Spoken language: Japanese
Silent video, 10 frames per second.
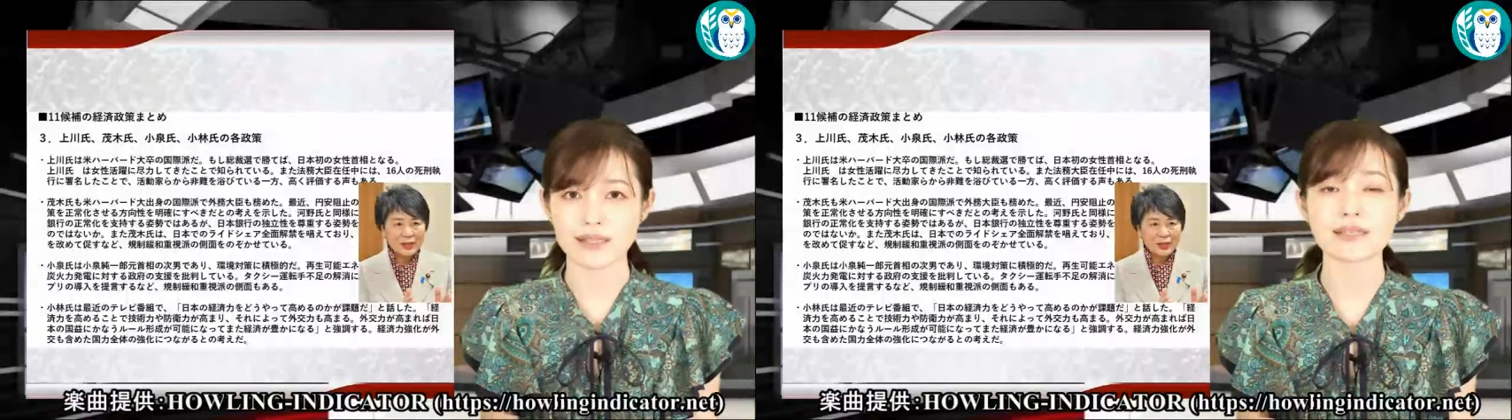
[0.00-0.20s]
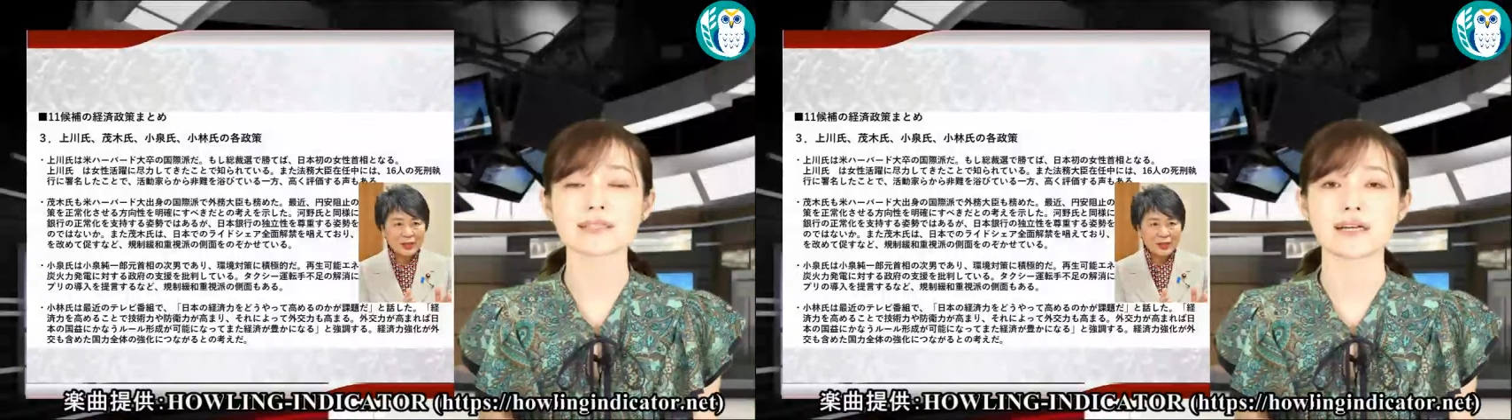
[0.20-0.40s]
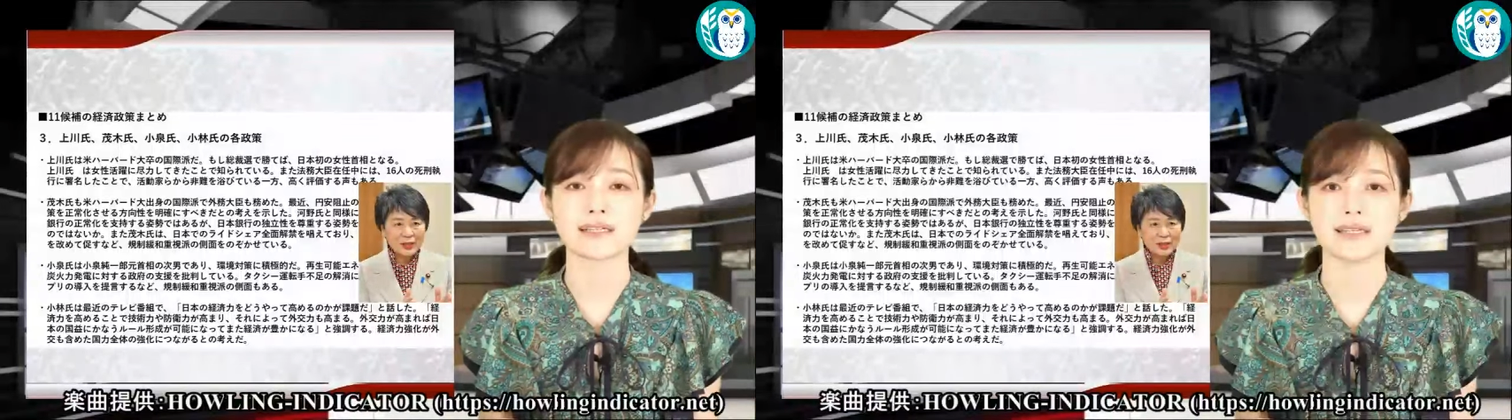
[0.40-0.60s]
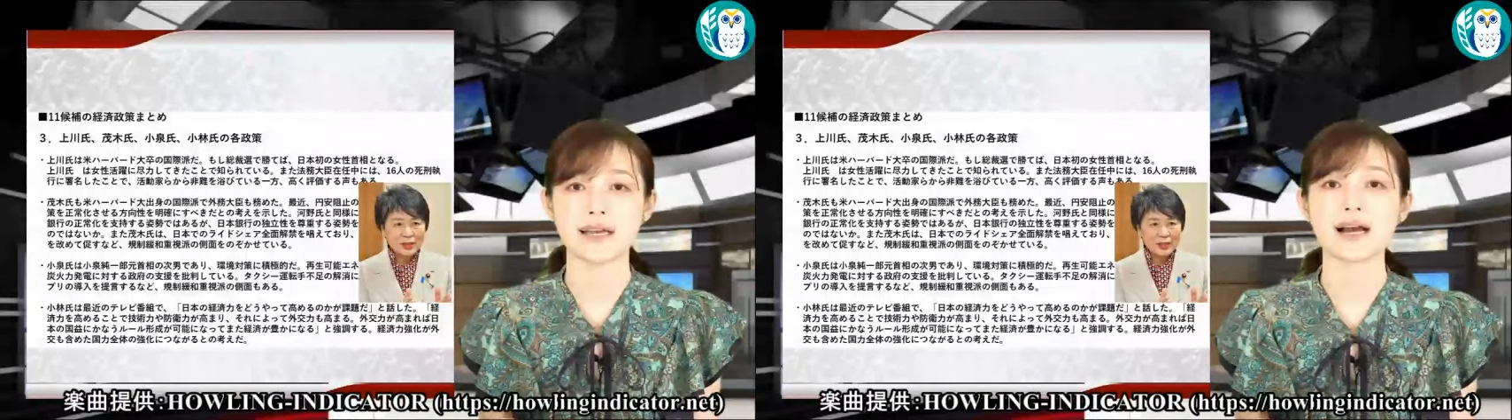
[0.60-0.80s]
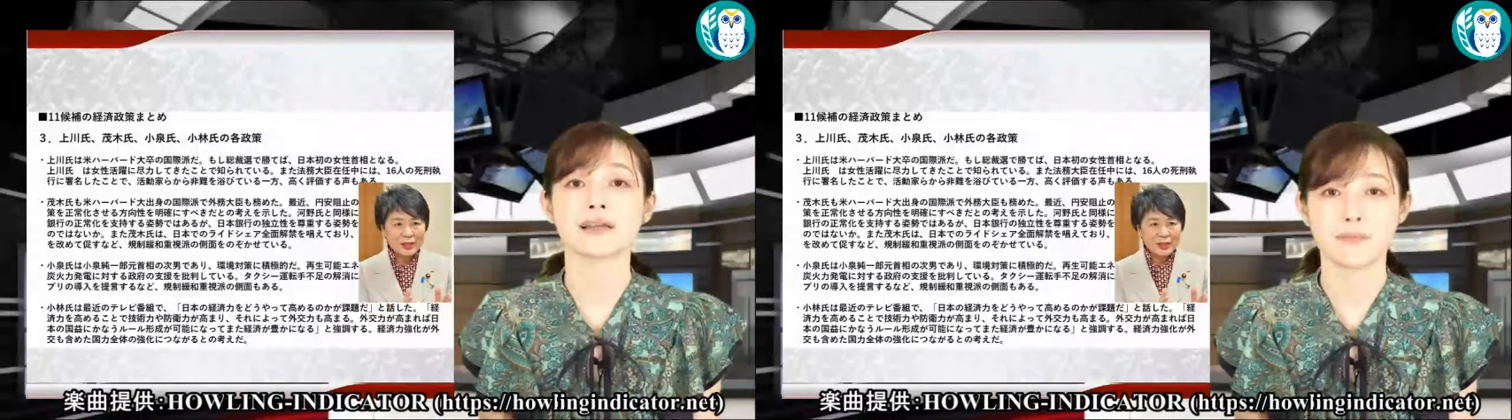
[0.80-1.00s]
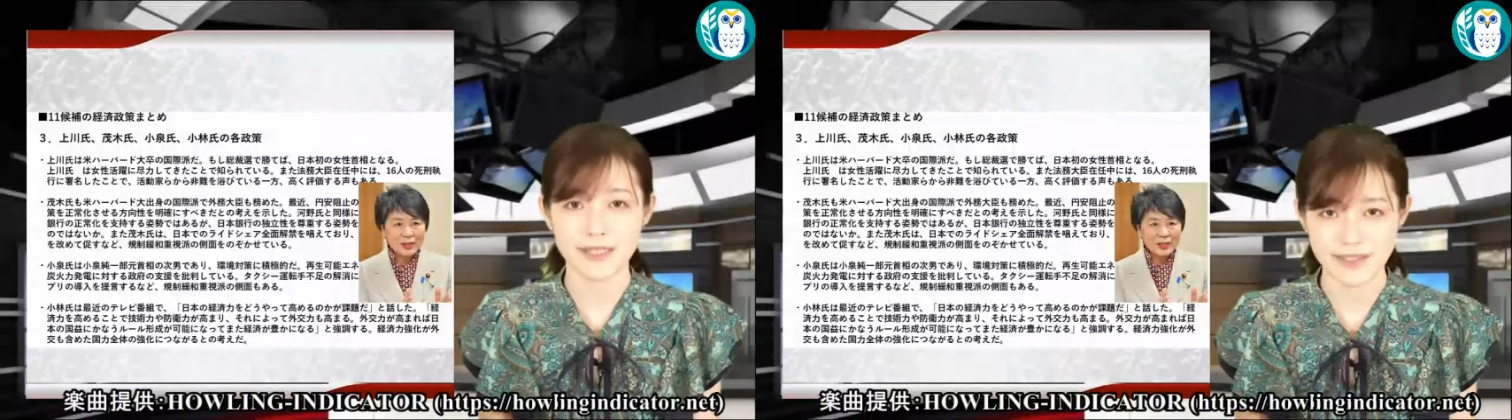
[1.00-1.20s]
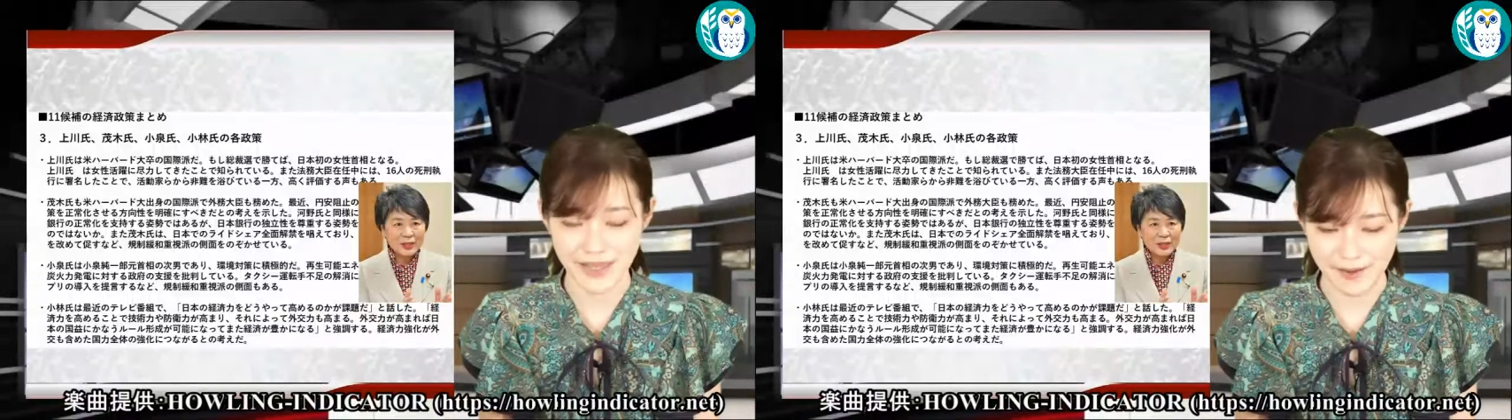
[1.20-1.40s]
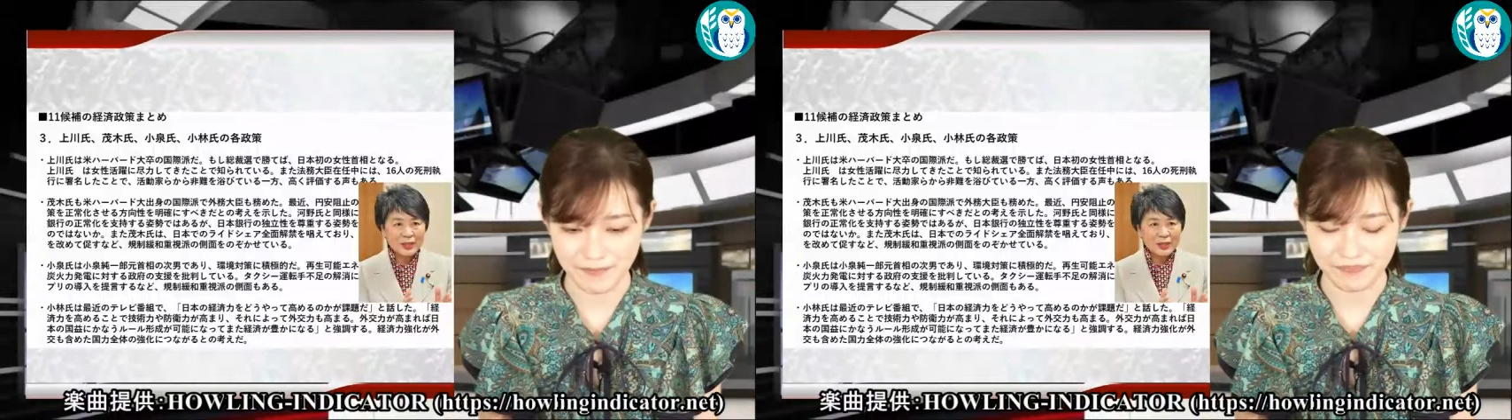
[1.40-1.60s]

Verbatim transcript: 確かにありました。